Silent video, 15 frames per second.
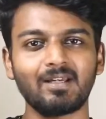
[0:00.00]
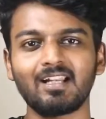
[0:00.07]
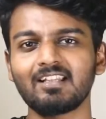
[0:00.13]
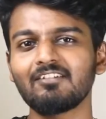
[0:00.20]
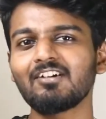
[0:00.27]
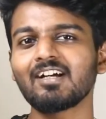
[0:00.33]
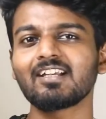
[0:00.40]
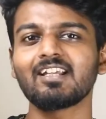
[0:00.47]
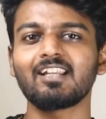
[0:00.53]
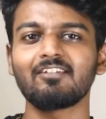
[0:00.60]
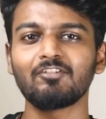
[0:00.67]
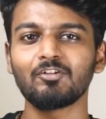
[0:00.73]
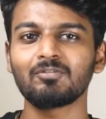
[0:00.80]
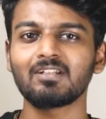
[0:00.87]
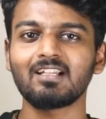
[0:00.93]
பேர் அதை வாங்கி
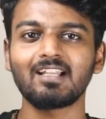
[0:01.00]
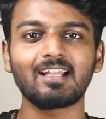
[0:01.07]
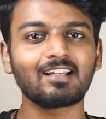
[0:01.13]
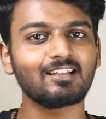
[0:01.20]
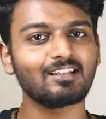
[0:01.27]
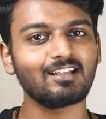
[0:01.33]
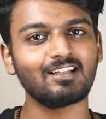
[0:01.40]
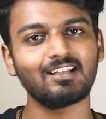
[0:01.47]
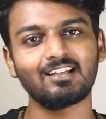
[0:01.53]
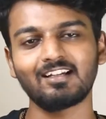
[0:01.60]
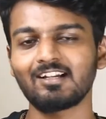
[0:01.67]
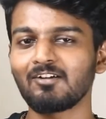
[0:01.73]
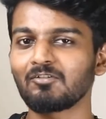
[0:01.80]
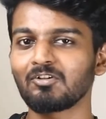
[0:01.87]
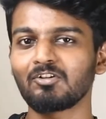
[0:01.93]
ரிவ்யூ நல்லா இருக்கு நல்லா
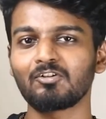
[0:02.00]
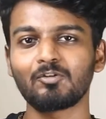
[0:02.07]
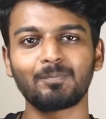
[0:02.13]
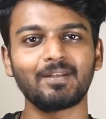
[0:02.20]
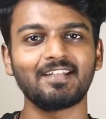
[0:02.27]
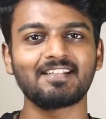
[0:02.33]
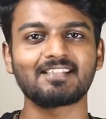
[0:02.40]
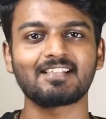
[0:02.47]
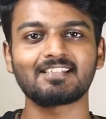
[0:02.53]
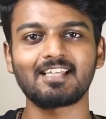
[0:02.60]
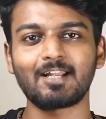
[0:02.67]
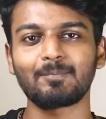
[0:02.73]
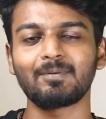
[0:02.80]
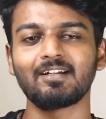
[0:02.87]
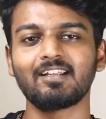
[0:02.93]
இல்லைன்னு அவங்களோட ஒப்பீனியன்ஸை
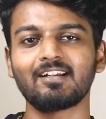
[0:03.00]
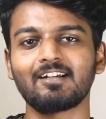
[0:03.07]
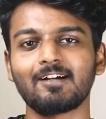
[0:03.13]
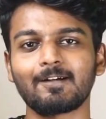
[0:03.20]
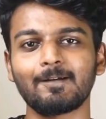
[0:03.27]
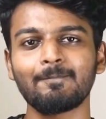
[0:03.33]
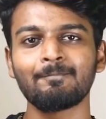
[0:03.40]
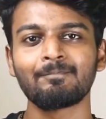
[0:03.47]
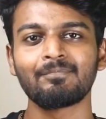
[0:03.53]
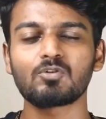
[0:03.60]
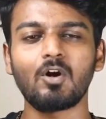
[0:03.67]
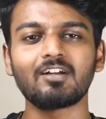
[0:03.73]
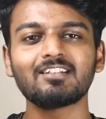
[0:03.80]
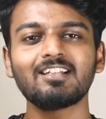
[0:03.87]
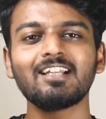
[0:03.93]
ஷேர் பண்ணியிருக்காங்க ஸோ
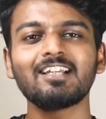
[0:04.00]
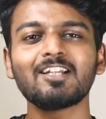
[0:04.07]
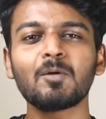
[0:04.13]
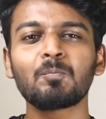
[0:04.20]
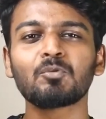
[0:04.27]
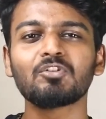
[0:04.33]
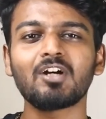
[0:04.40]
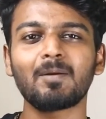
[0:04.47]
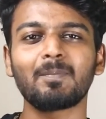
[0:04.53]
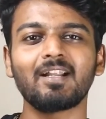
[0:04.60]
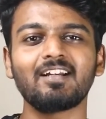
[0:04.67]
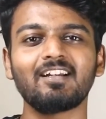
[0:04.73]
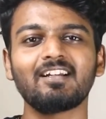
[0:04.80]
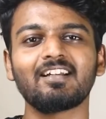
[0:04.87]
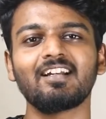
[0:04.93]
அதில் என்ன புது
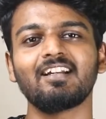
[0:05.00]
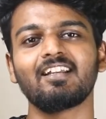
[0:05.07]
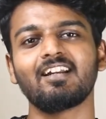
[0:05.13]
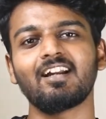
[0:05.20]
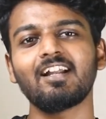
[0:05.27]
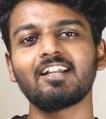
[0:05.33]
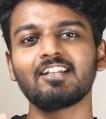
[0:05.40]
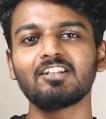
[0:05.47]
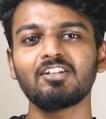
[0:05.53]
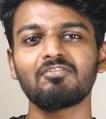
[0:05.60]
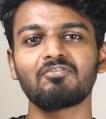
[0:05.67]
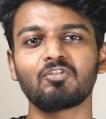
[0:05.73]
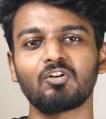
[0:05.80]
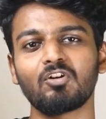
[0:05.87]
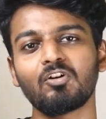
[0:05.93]
அப்டேட்டுன்னு கேட்டிங்கன்னா இந்த
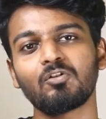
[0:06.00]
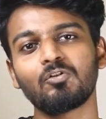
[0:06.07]
ஃபோனோட